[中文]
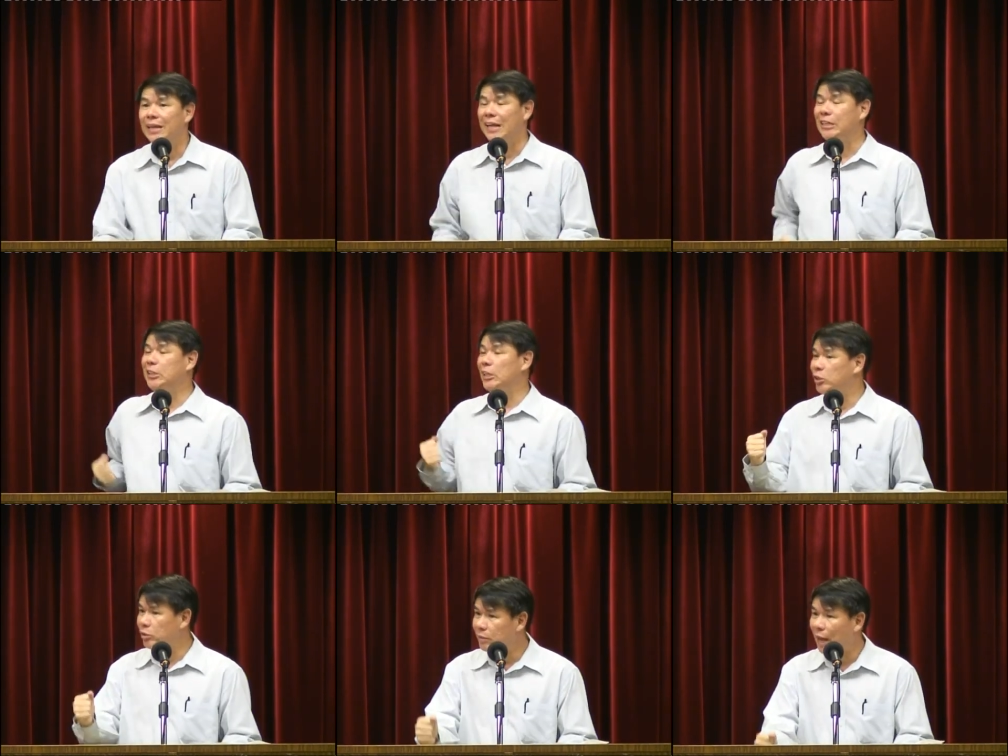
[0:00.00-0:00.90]
来
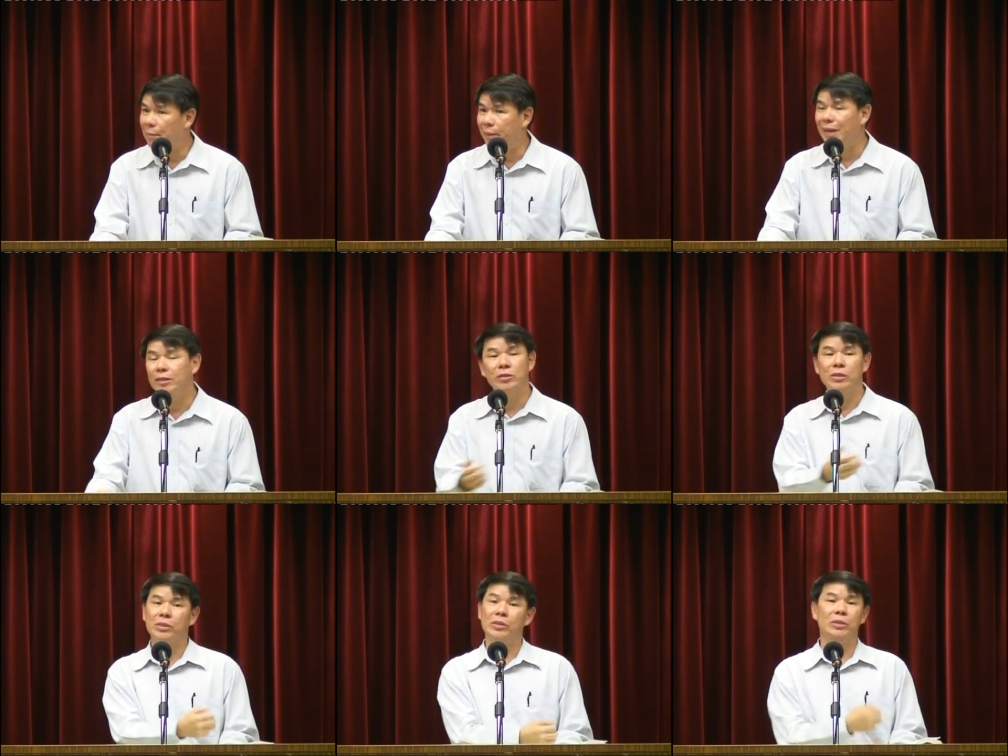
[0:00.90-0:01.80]
拯救他们，那就
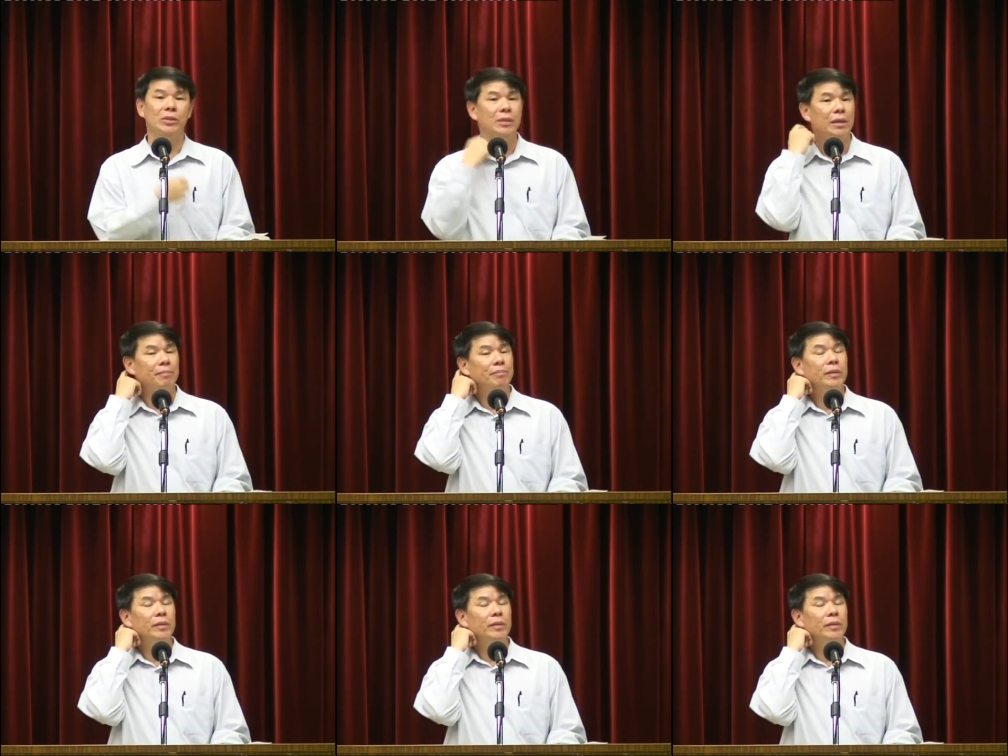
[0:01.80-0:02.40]
是四世纪。